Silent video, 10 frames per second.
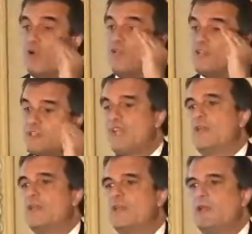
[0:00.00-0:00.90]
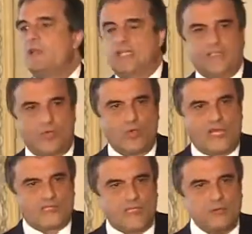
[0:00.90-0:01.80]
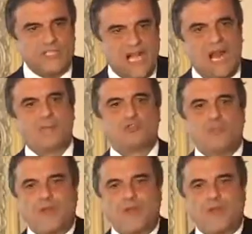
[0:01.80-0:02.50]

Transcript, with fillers: convencerem que a circulação de armas no